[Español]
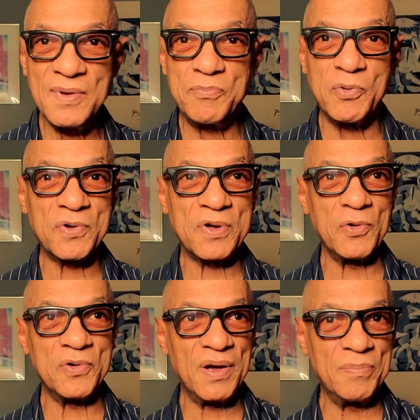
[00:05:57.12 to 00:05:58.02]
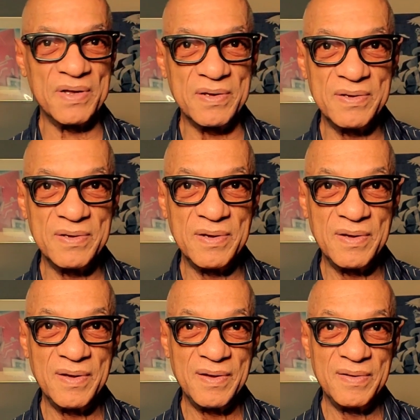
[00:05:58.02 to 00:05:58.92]
Porque óigame,
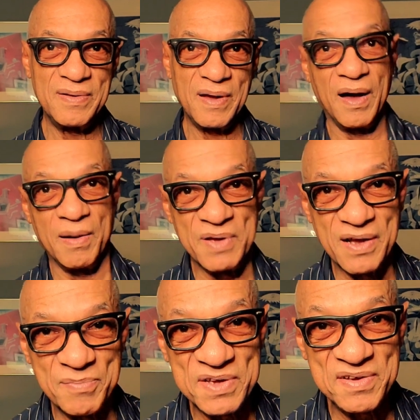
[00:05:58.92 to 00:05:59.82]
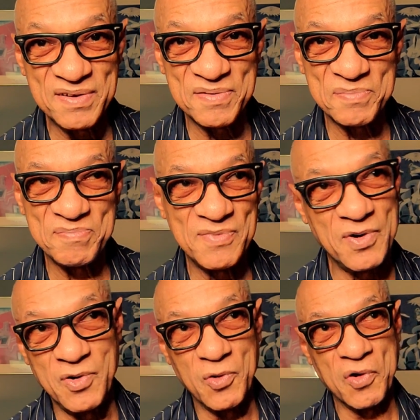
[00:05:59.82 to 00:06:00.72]
amiga mía,
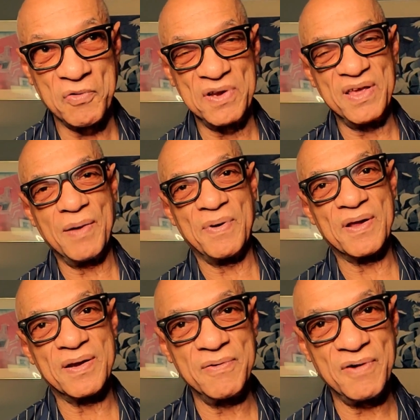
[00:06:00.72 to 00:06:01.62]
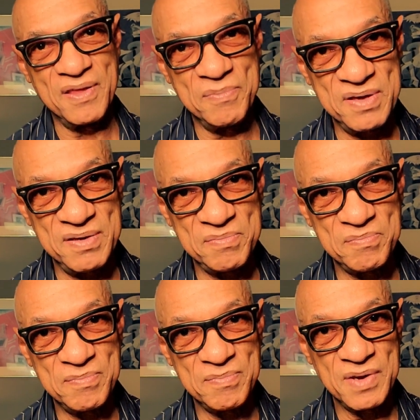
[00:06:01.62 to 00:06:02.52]
lo que venía para arriba de mí
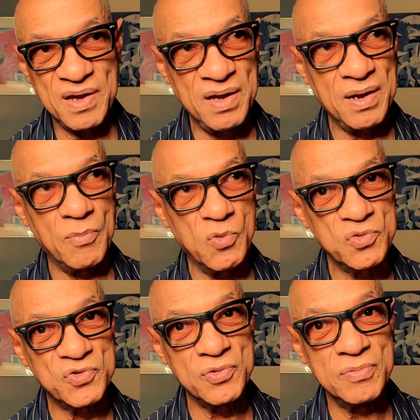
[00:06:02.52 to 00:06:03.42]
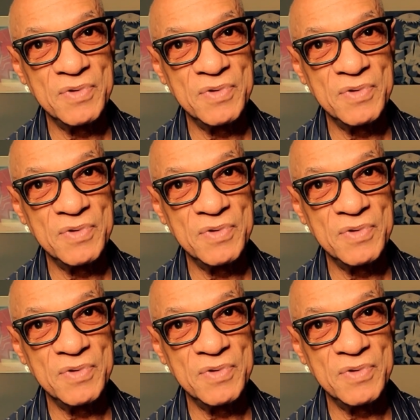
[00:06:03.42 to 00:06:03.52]
era mucho